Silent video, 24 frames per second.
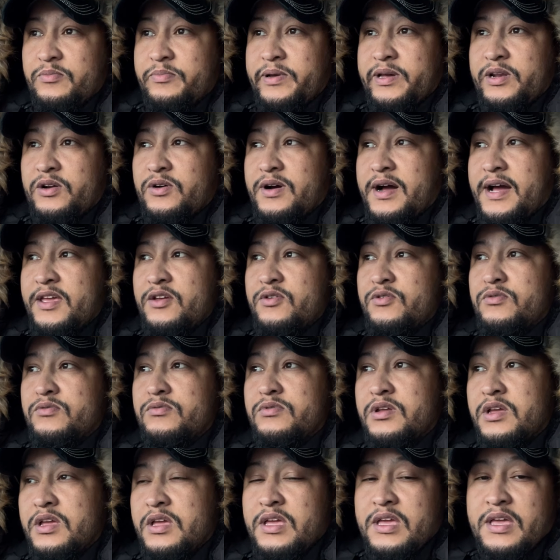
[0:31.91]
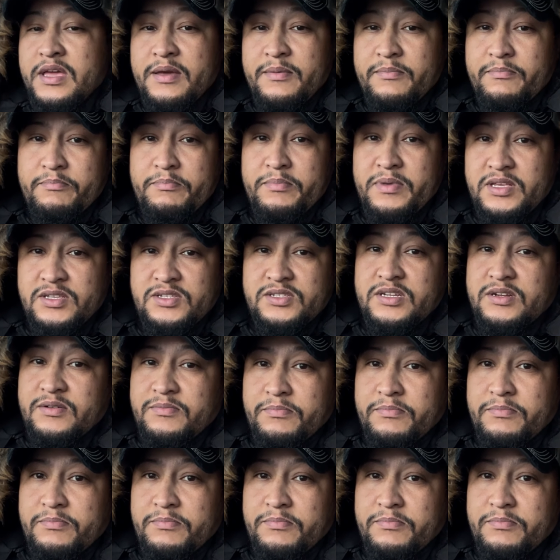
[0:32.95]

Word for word: pero hay un Mr.